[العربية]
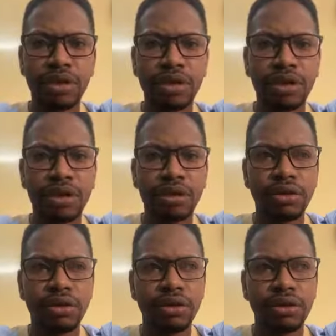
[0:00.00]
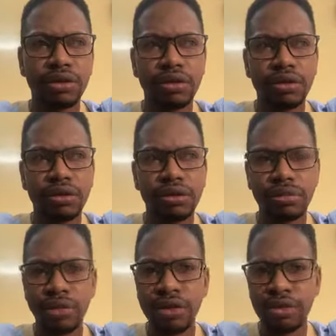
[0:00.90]
آه،
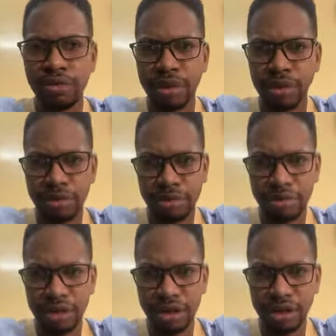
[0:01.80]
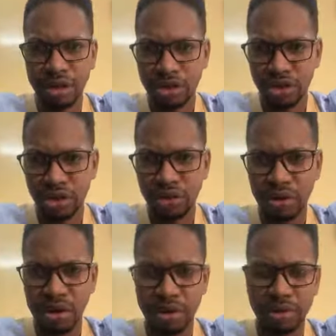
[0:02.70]
بالنسبة مبدئيا
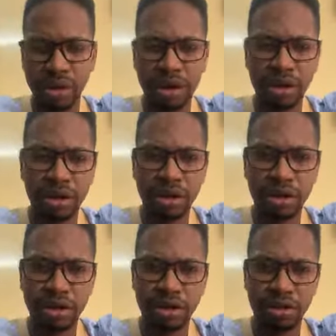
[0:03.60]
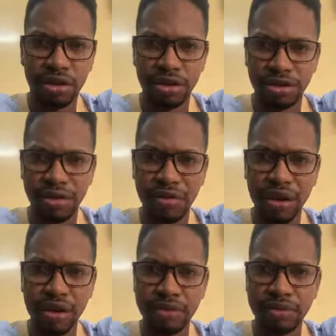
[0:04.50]
للشكوى اللي كتبت عنها على
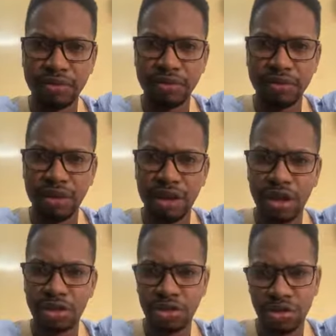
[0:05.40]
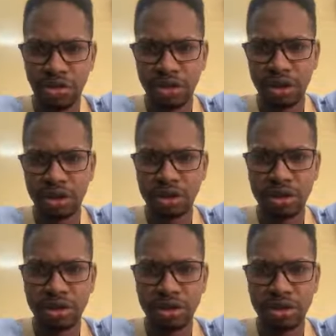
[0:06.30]
الصفحة هذه الشكوى
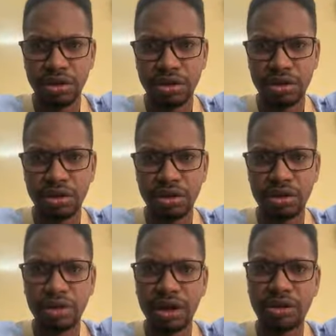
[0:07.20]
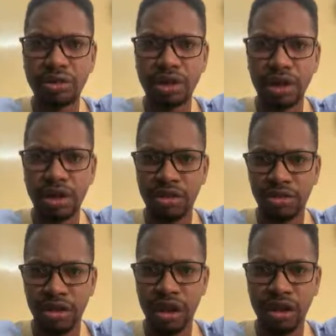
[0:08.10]
مقدمتها هيئة
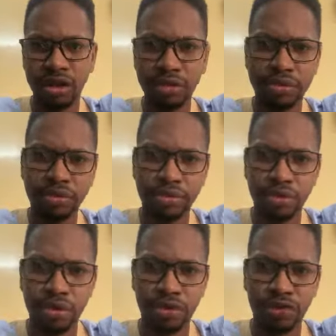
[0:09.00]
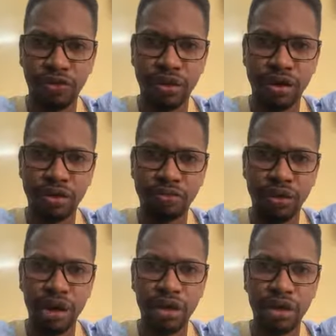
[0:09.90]
الساحل بوصفها
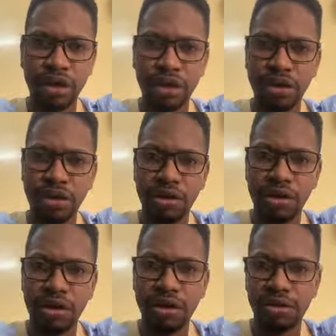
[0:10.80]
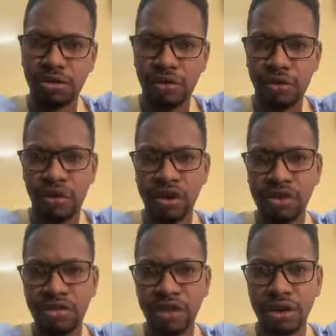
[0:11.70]
هيئة ناشطة في حقوق
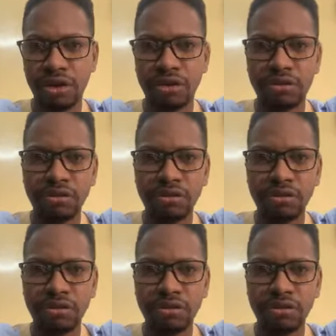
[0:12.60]
الإنسان